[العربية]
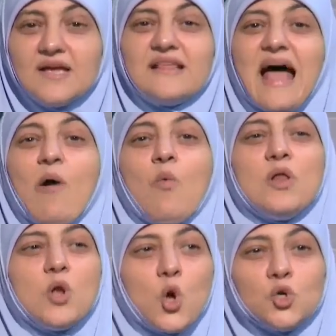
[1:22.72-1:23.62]

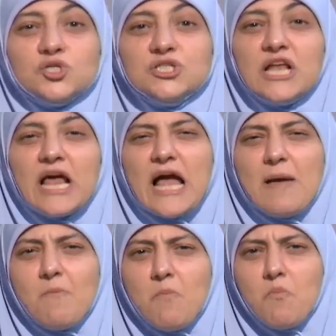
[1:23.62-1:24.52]
اتحول الحزن
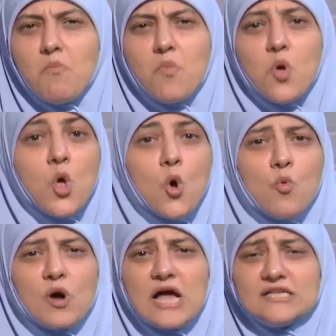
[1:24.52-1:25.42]
لغم
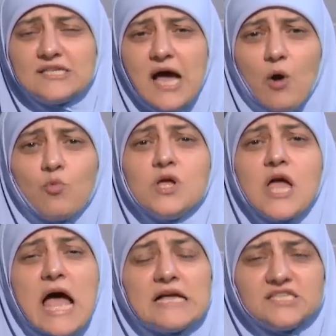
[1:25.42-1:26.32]
وجزع
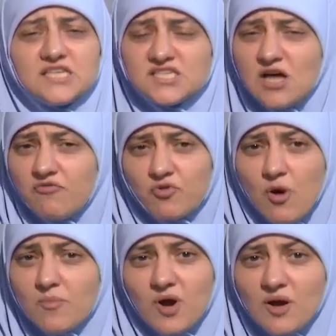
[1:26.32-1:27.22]
ويأس استغفر
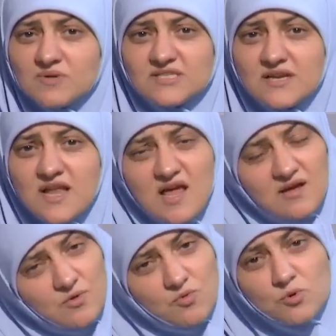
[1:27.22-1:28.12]
الله من رحمة
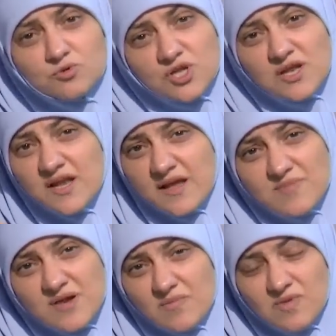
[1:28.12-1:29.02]
الله ونوصل
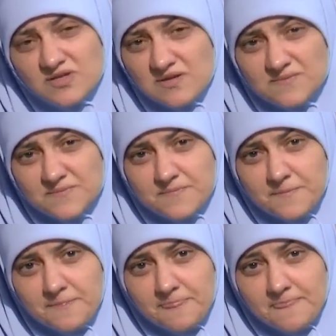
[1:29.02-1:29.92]
للكبيرة الباطنة
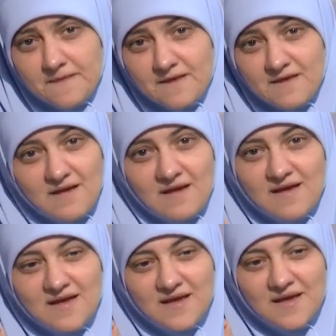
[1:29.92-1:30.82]

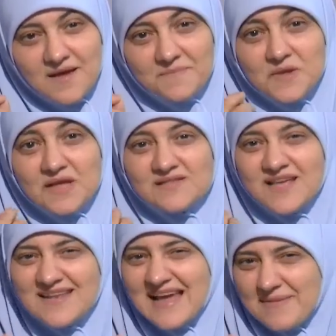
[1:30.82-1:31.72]
آه،
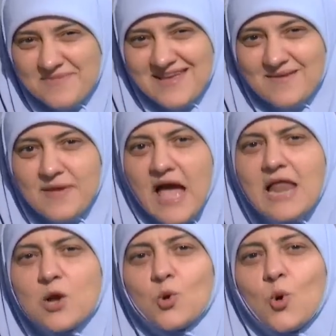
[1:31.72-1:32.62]
ديننا جميل
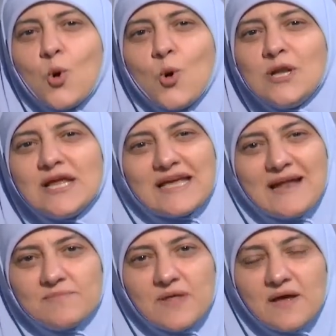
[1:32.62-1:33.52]
بيعالج كل
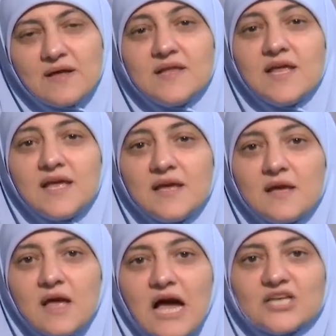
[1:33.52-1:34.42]
الكلام ده ليه
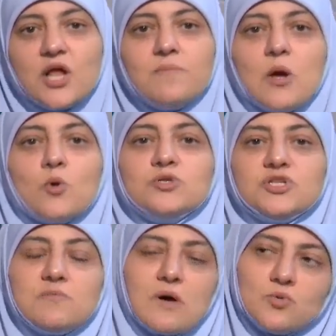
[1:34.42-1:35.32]
عشان ما
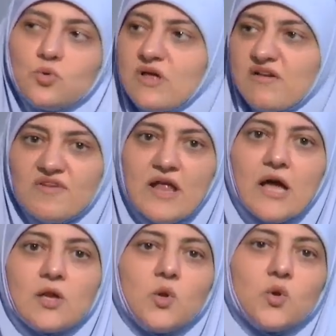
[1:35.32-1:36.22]
يكونش مردودك في
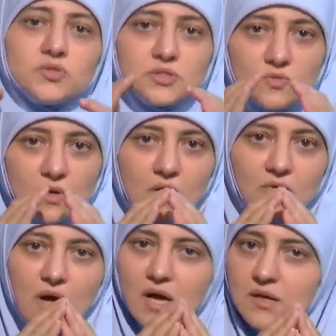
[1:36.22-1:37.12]
الاخر الحزن
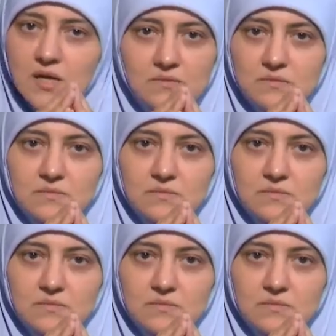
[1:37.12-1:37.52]
والقوقعه لا